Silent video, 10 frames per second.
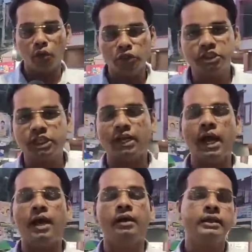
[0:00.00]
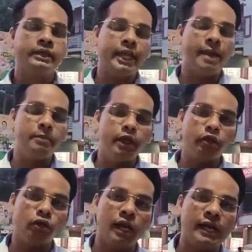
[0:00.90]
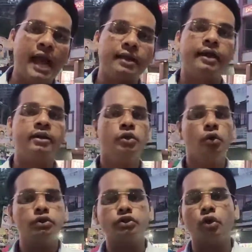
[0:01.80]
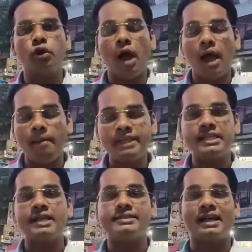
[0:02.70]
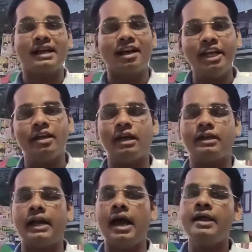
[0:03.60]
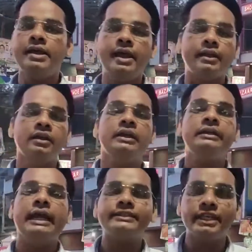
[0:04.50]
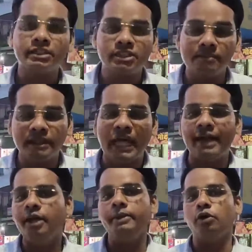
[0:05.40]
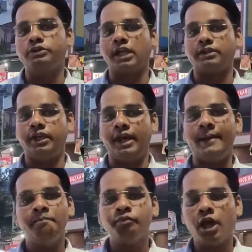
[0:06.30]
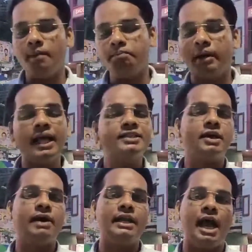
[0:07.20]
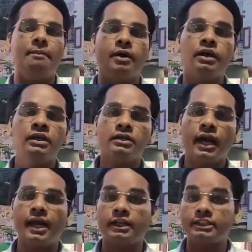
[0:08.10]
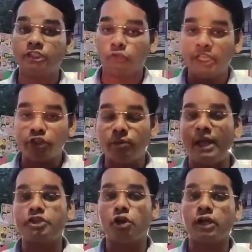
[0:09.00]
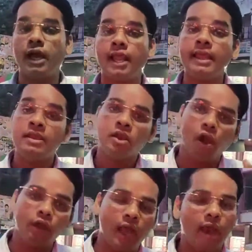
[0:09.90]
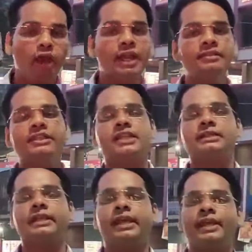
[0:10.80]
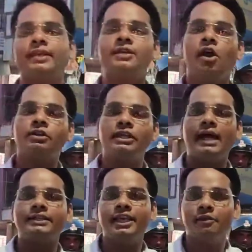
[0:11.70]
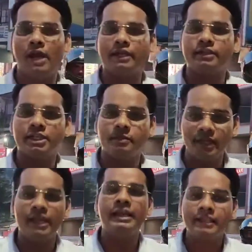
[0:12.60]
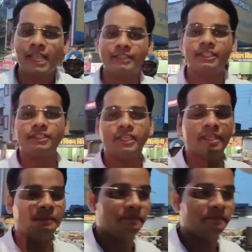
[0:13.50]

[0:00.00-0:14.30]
तो उस जगह कैमरे को लगाकर उसको हमेशा सक्रिय रखना एक नैतिक जिम्मेदारी भी हो सकती है हम बड़ा सवाल यहाँ पर खड़ा करते हैं तो ये सुभाष चौक का है और और अंदर चलते हैं और दिखाते हैं वहाँ की तस्वीरें क्या दिखती